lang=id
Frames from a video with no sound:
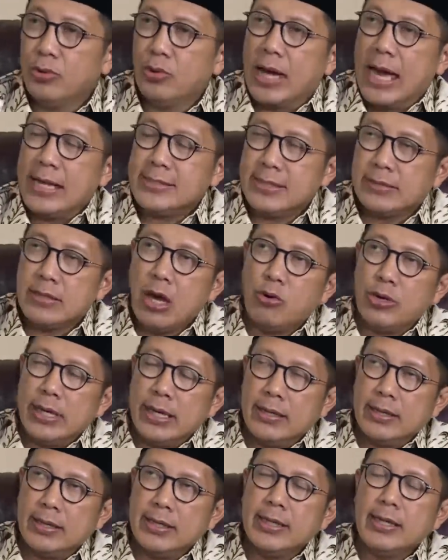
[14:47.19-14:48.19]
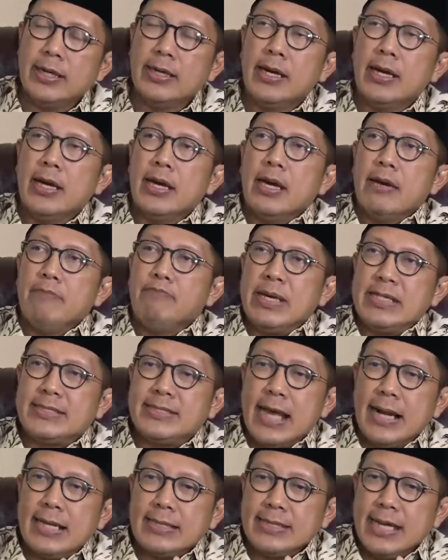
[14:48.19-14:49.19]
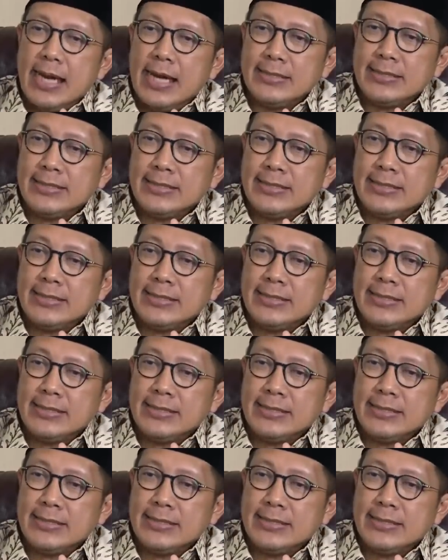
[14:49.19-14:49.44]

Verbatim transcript: untuk haji tahun ini. Misalnya